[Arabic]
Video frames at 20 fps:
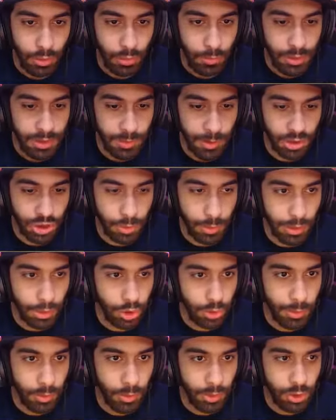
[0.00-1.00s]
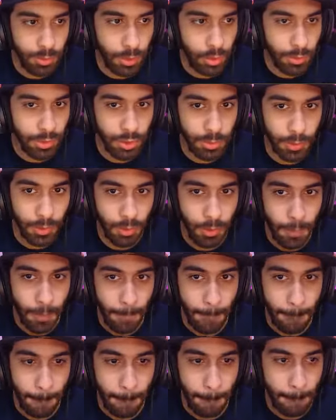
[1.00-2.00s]
بس ما خدش باله ما خدش باله ما خدش باله
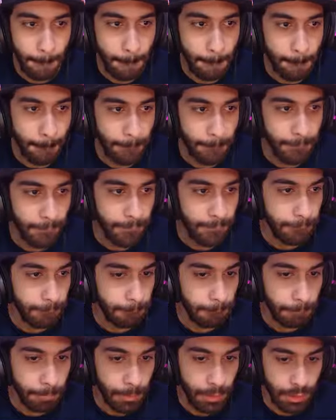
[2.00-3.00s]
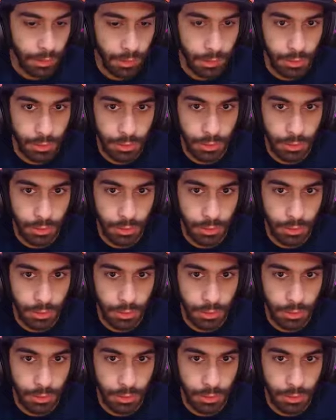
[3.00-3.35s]
ما خدش بالي اجري اجري